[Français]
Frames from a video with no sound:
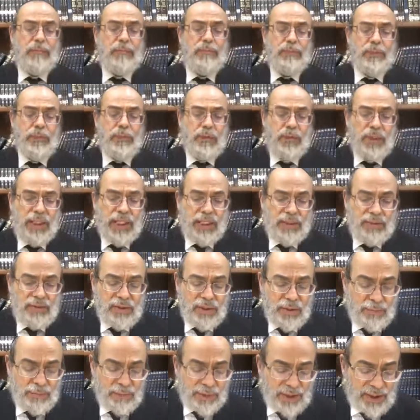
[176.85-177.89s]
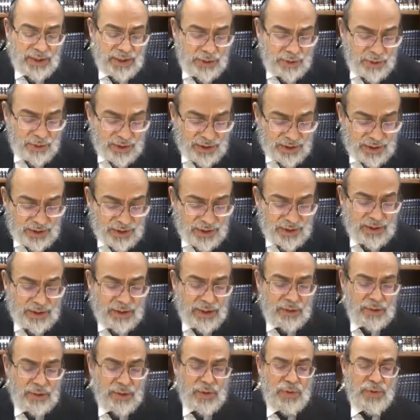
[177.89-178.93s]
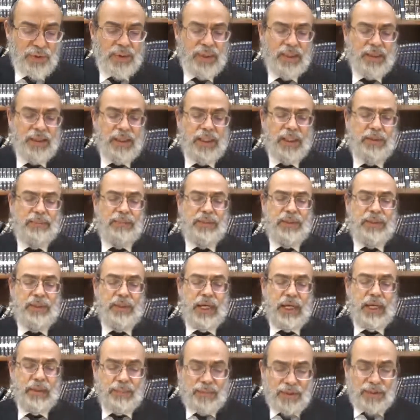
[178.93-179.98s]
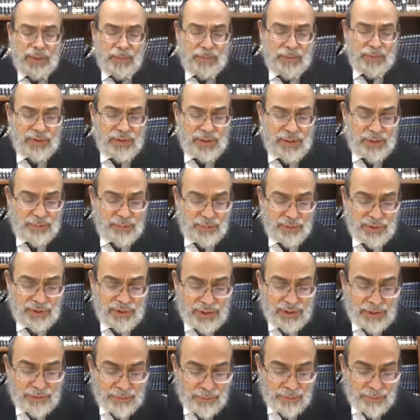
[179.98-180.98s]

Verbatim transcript: pour être imprégné de liquide et ensuite être apte, à prendre l'impureté.